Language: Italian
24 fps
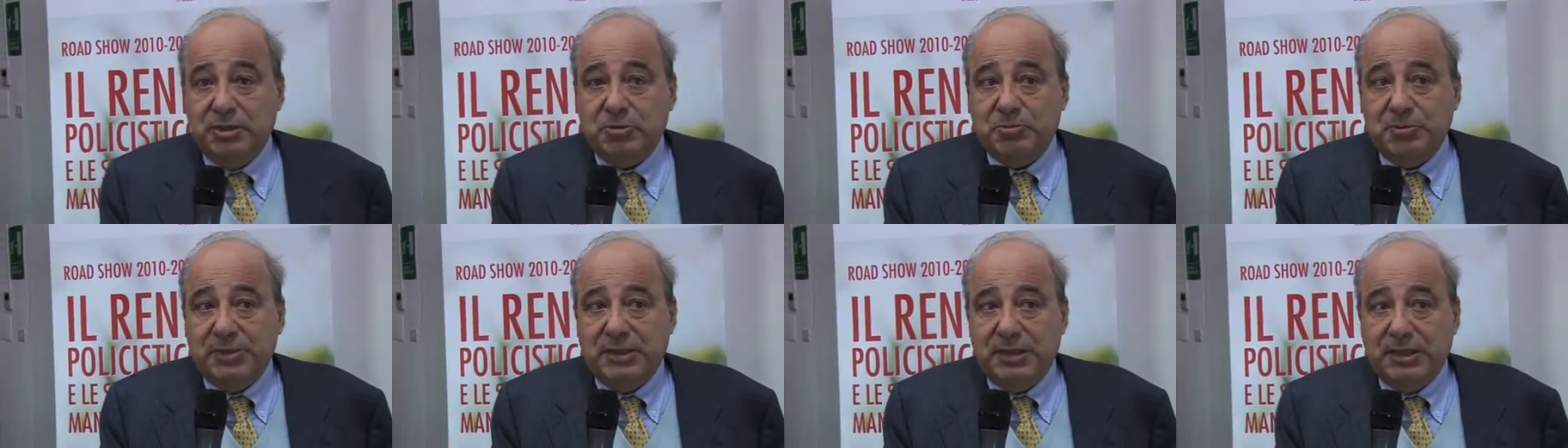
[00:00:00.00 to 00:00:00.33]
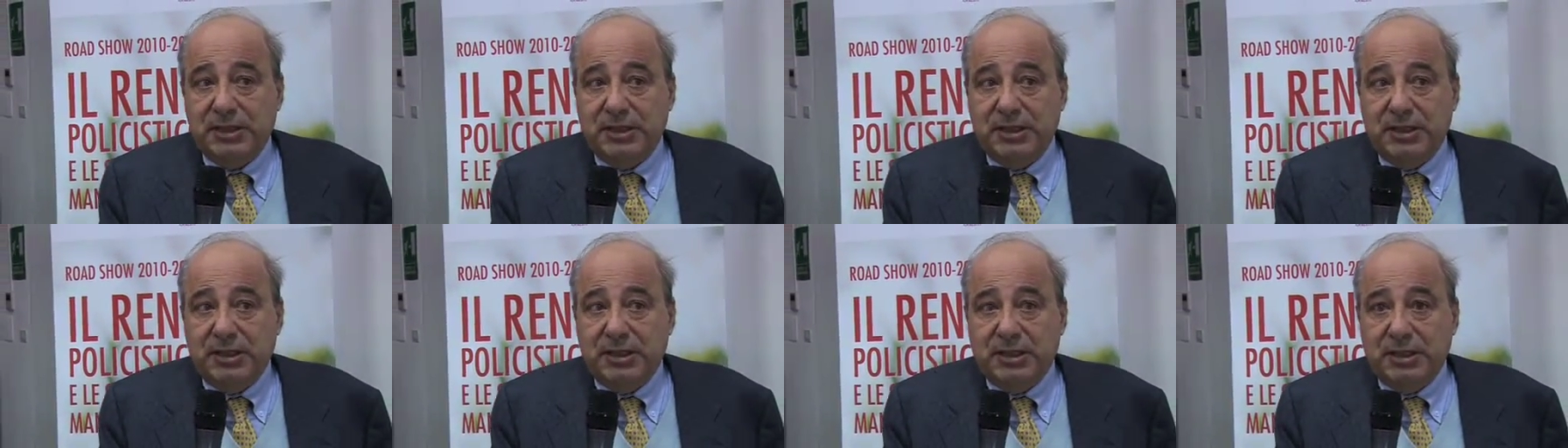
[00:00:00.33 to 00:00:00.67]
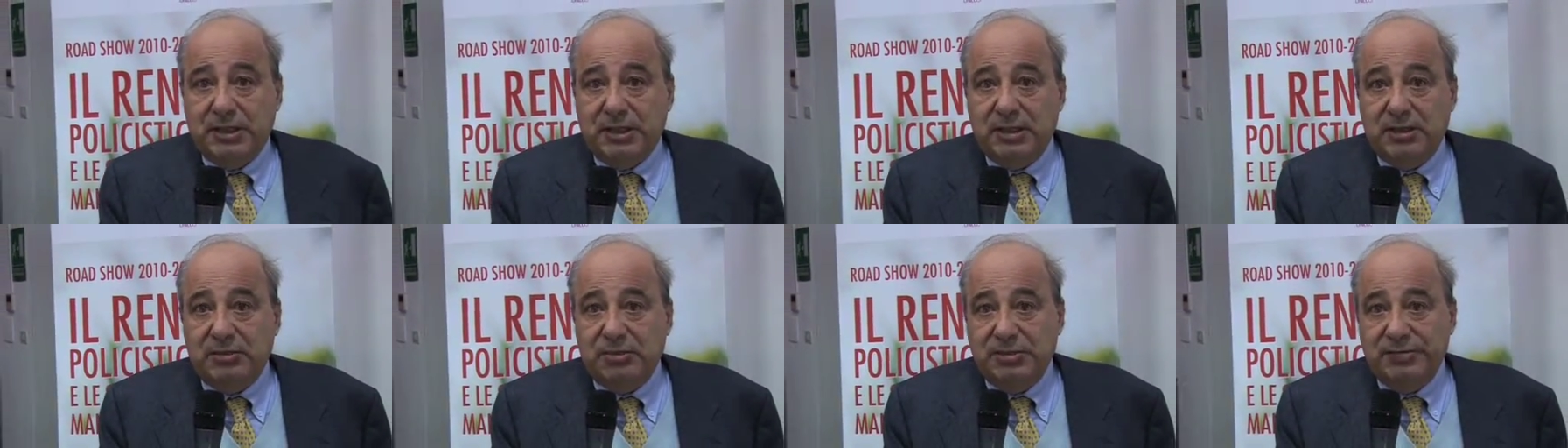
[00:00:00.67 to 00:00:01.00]

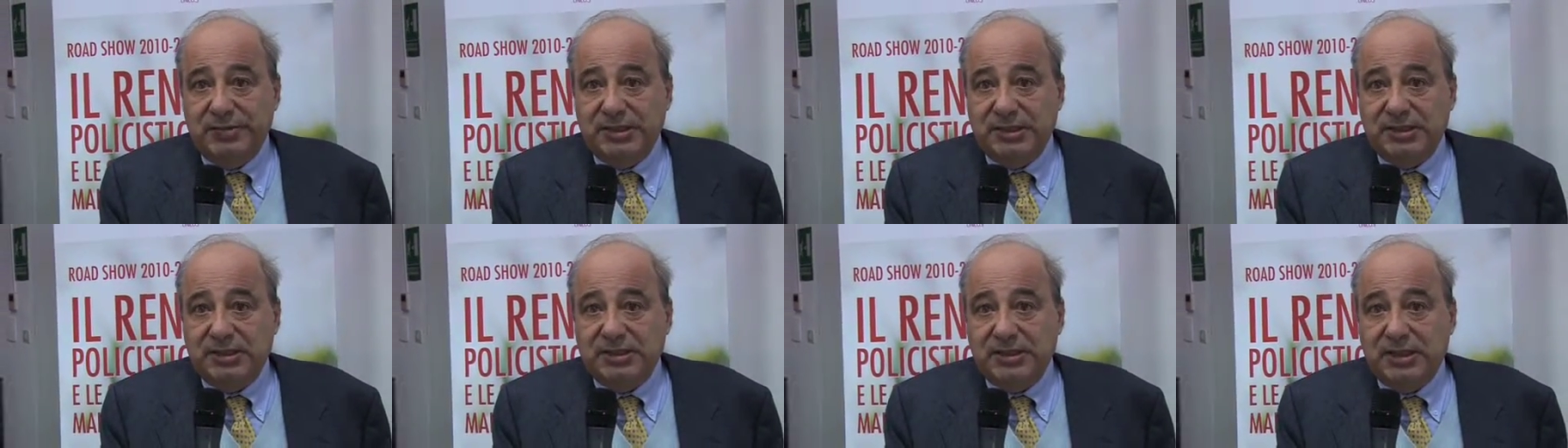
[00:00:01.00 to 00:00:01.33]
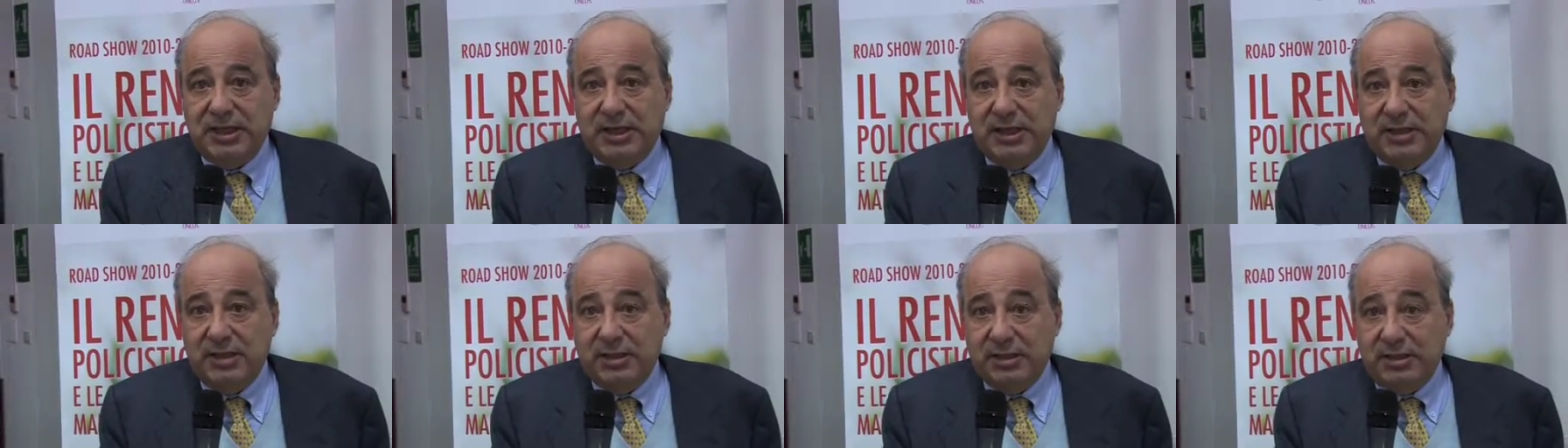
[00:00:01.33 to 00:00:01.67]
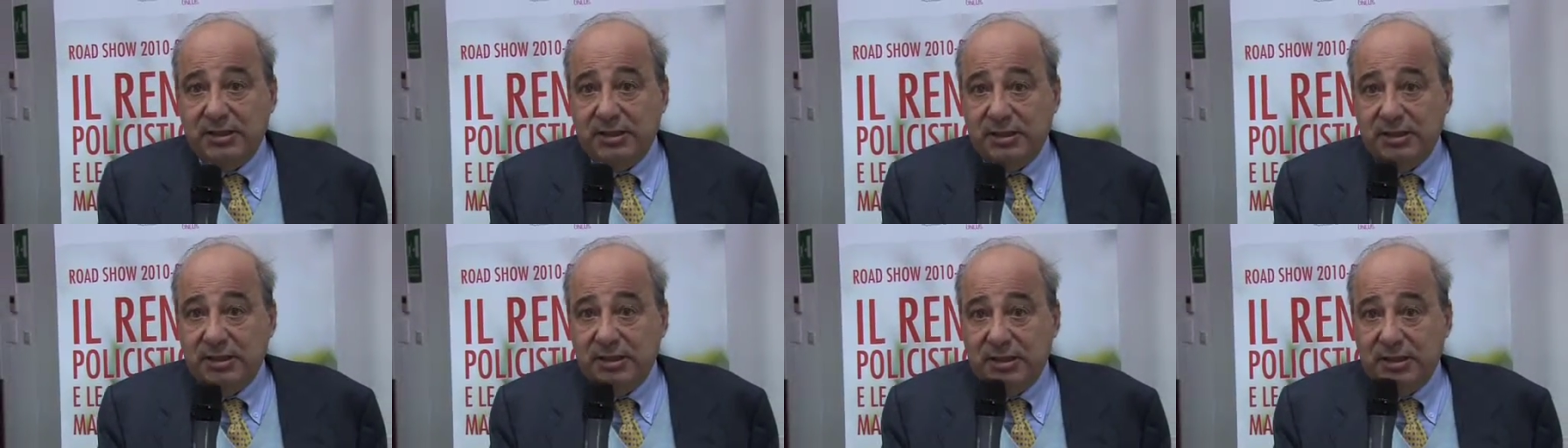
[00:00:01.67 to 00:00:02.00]
ospedaliera universitaria
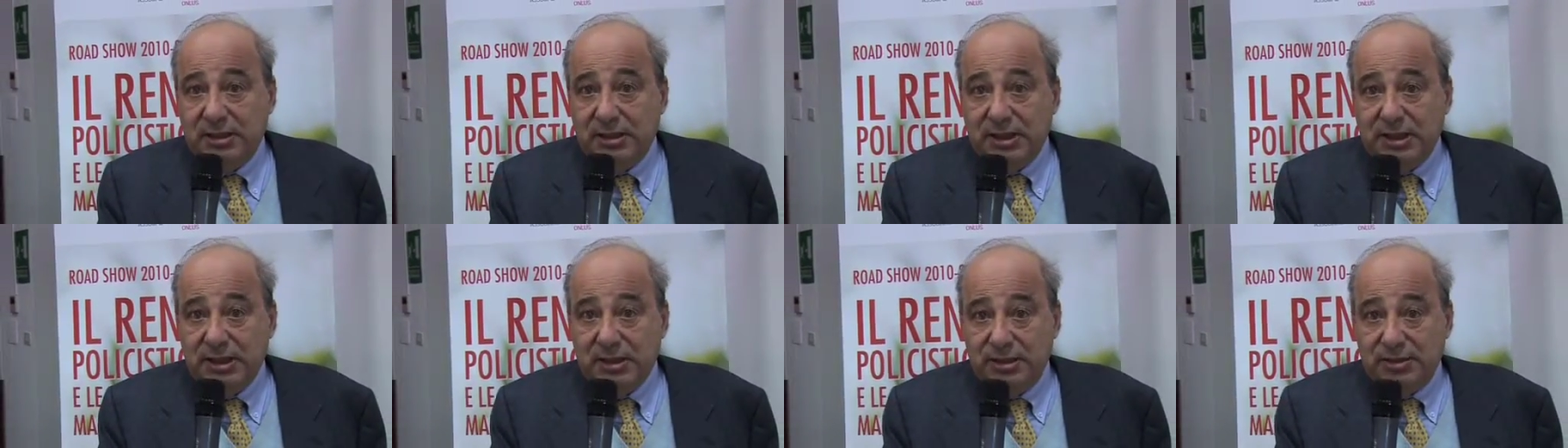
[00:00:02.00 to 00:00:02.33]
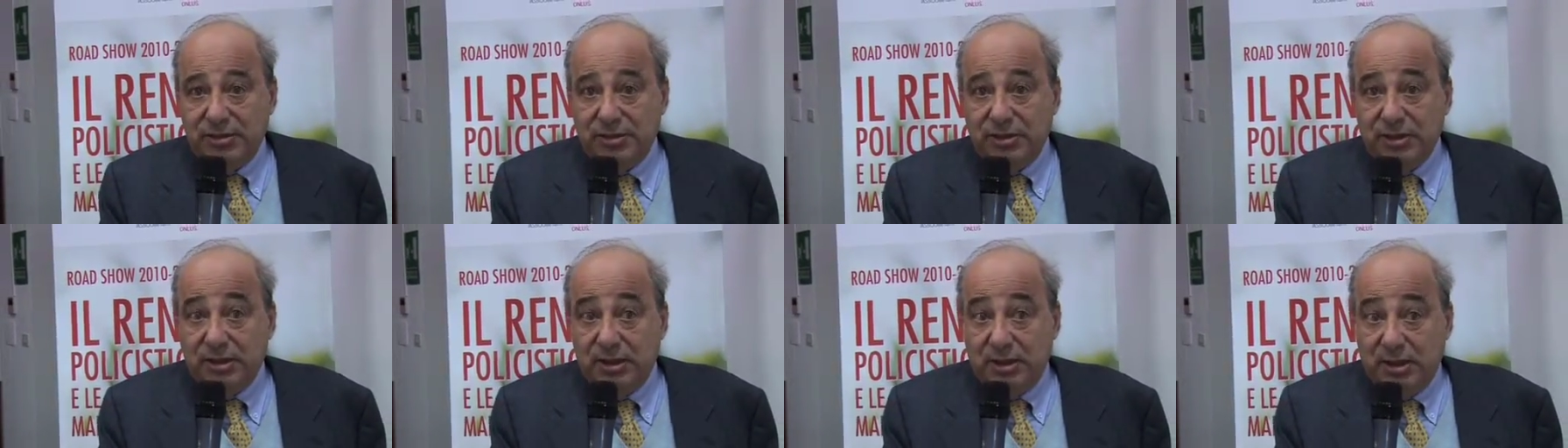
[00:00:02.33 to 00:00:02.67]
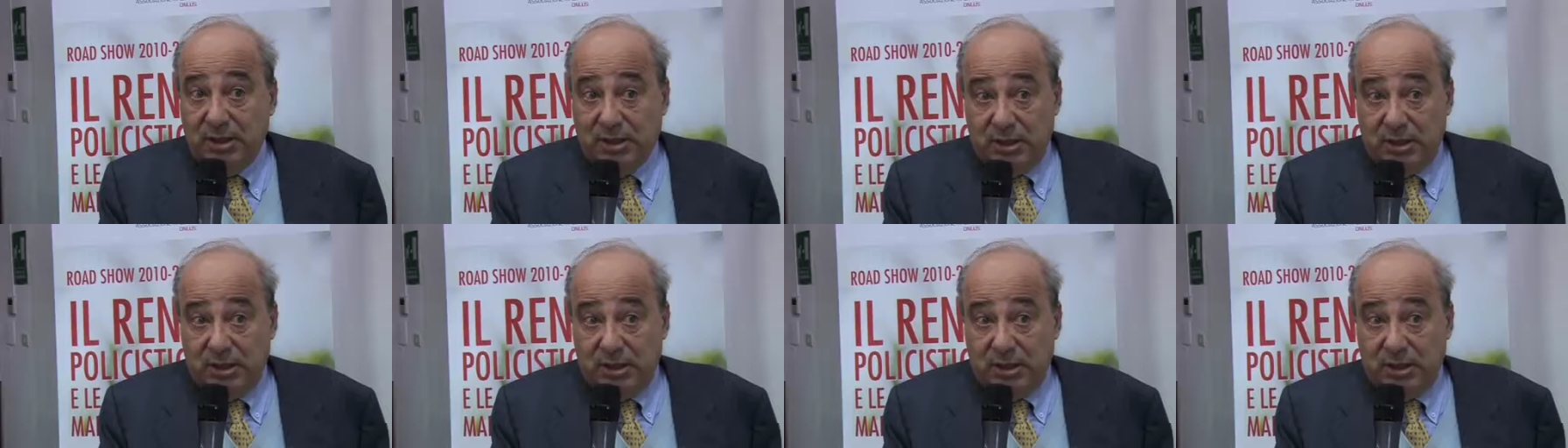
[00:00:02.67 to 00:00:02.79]
di Careggi.